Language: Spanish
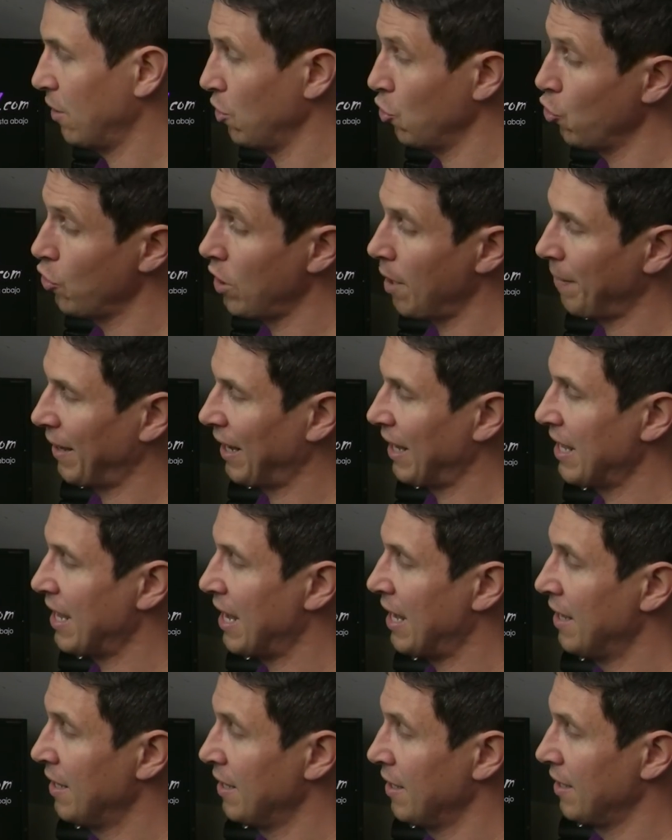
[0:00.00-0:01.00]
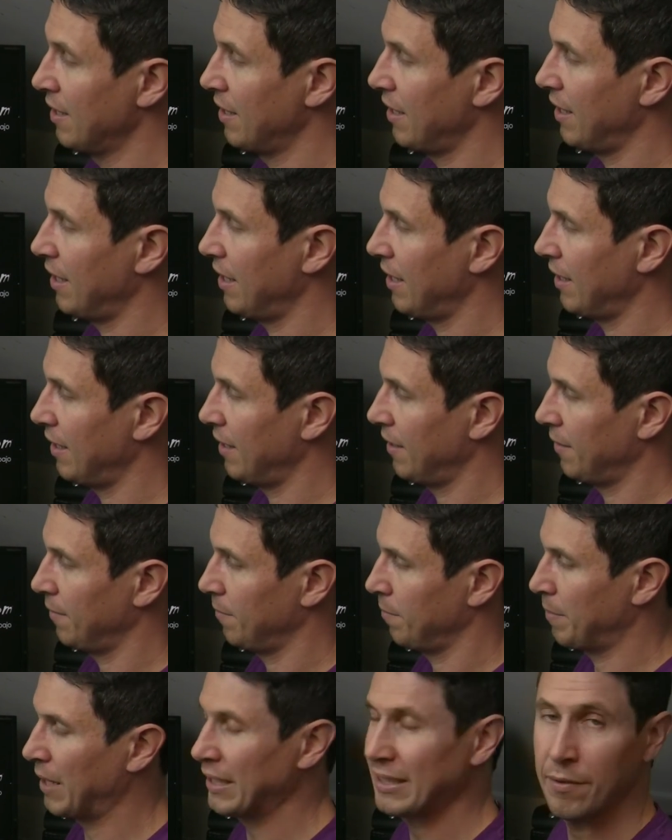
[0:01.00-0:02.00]
Y, una pequeña
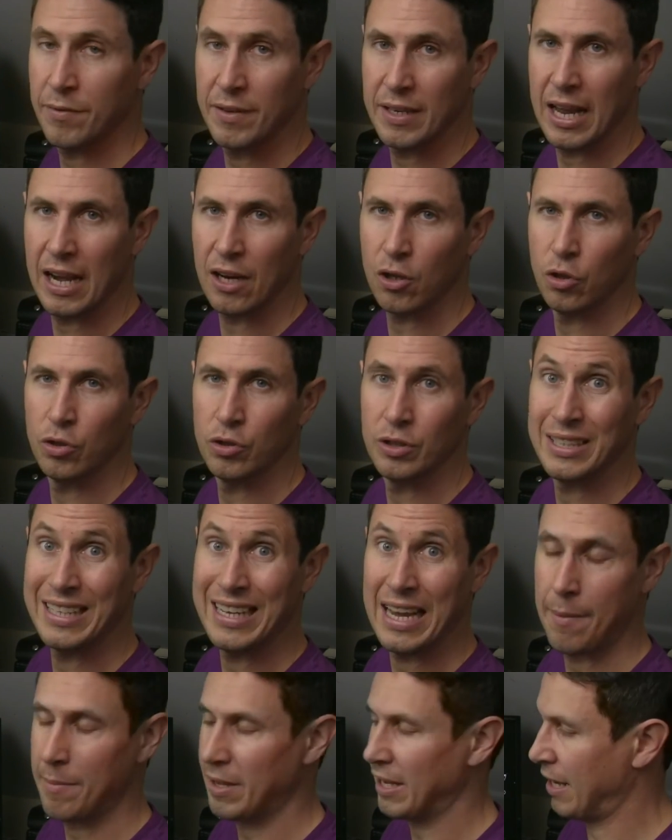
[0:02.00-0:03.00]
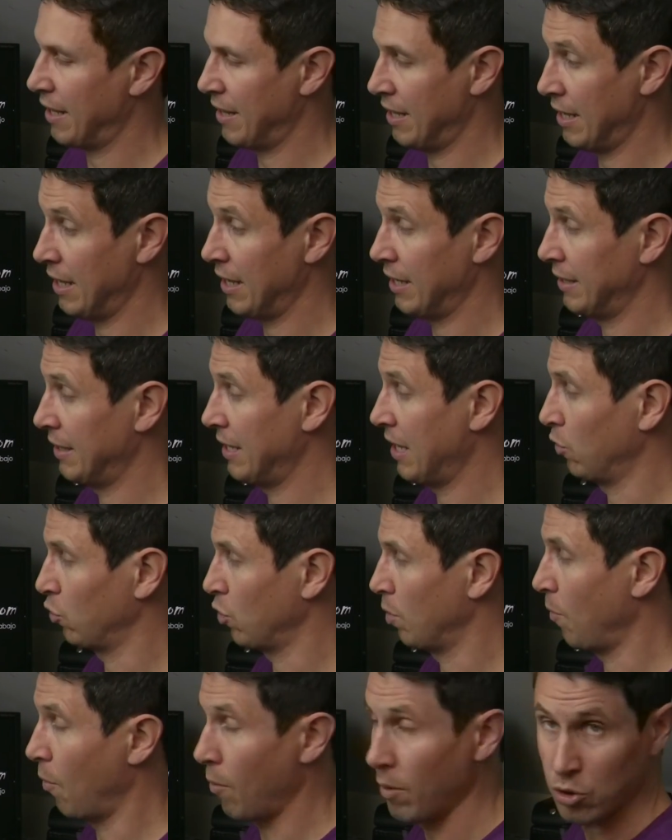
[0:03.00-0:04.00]
eh, parte final con dinámica de, de
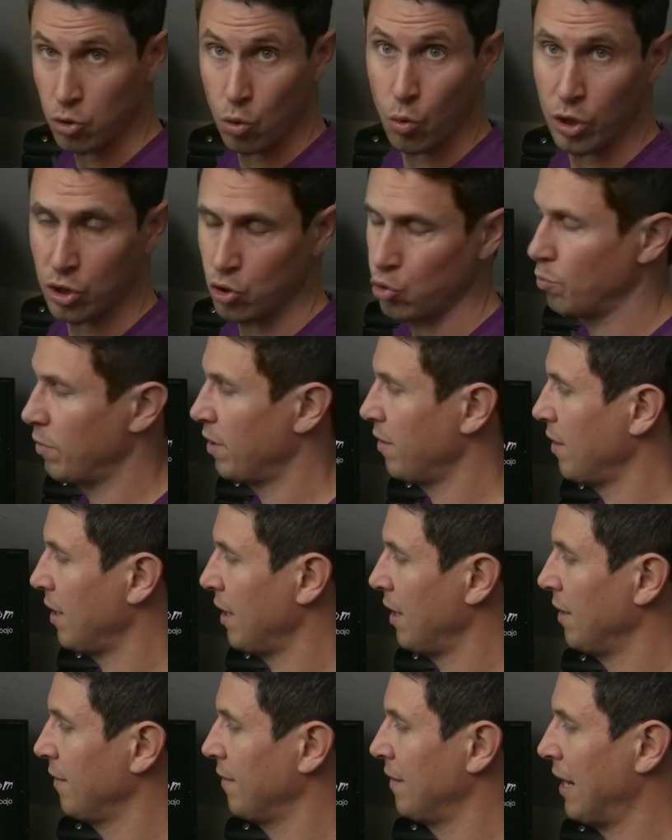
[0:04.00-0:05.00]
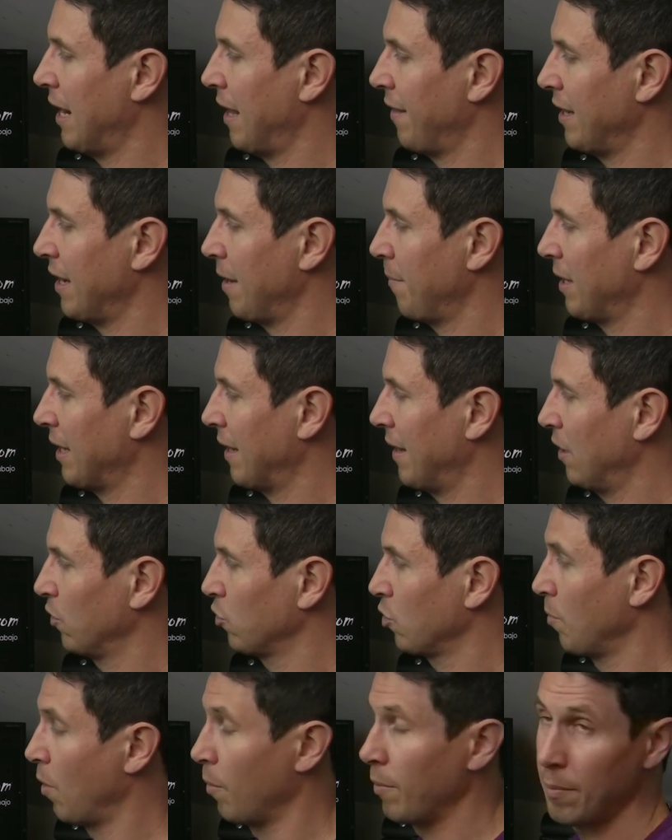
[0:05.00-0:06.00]
automóvil. Es un resumen de, la dinámica del
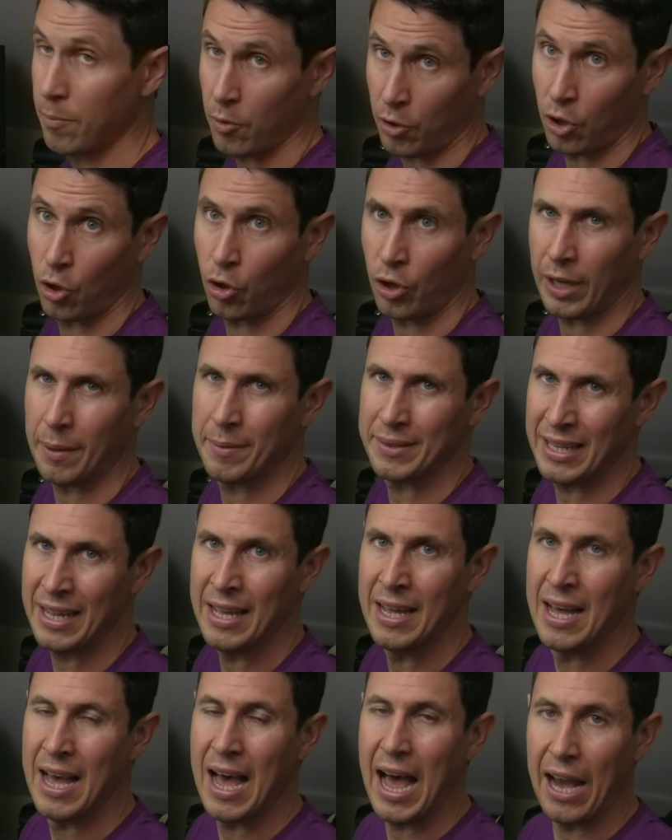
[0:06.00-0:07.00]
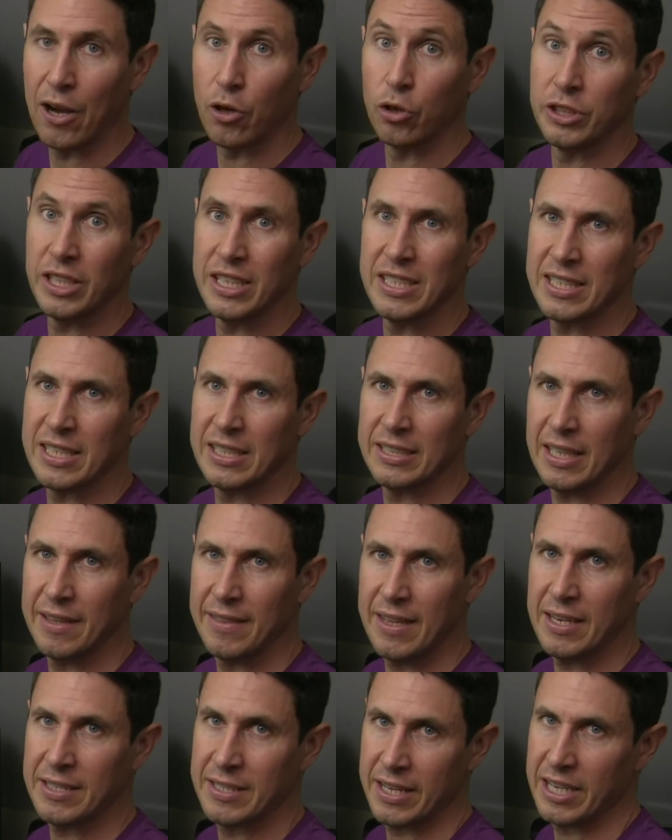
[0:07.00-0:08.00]
automóvil, porque lógicamente algo tienes que
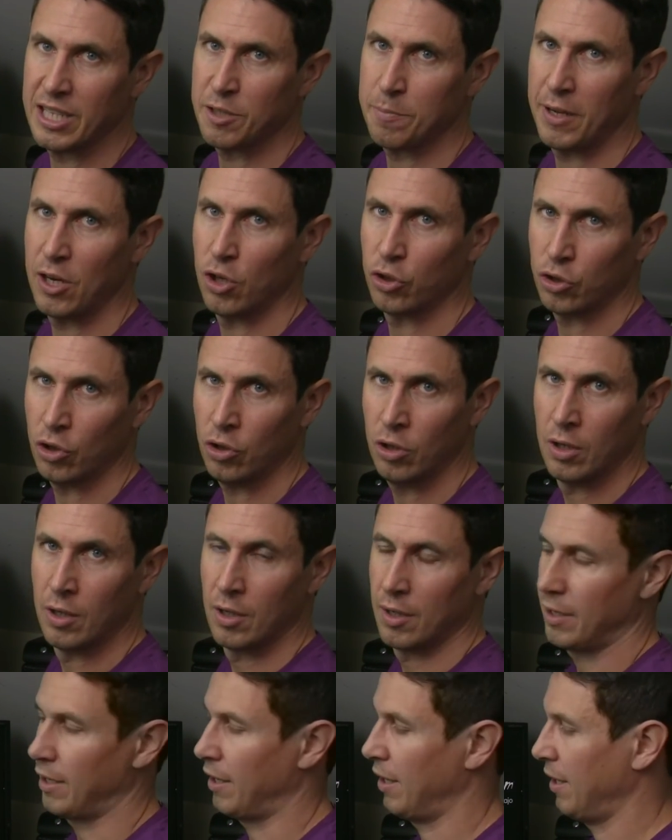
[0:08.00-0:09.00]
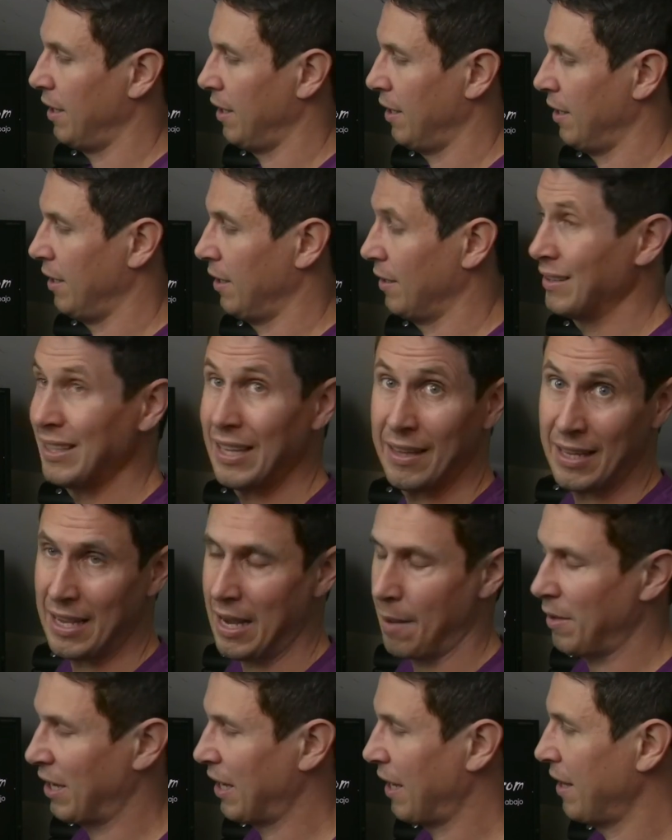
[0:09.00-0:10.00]
entender si eres piloto eh, de
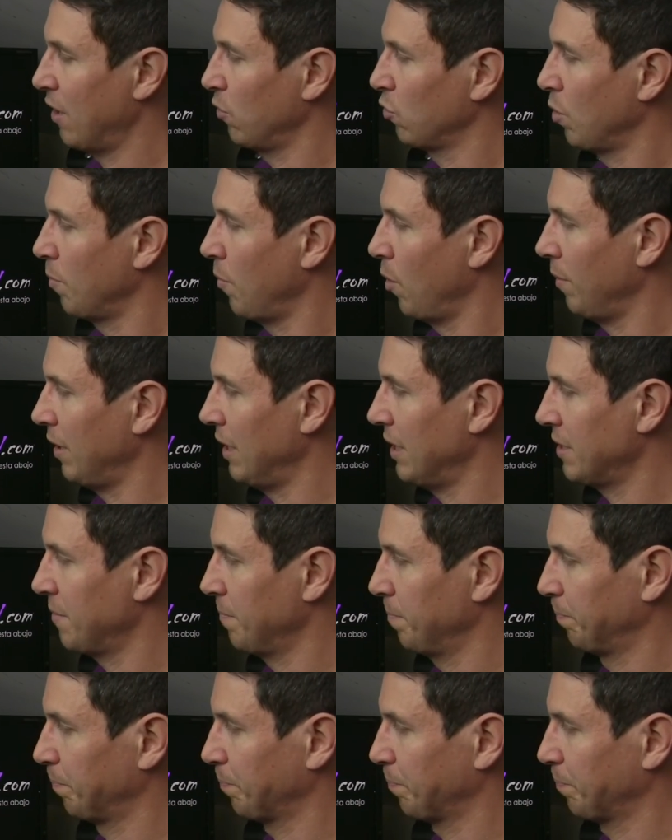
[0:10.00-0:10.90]
dinámica de automóviles.